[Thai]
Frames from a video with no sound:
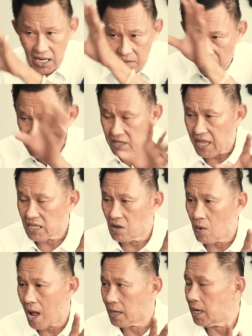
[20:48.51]
หรือไม่มีแสงส
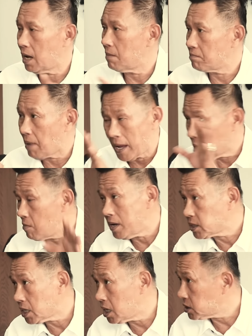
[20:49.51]
ว่างเนี่ยไปก็
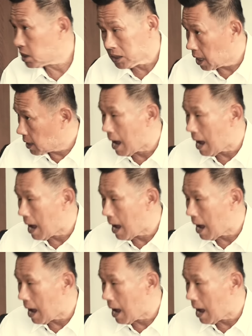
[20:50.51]
ไม่เจอเจอแต่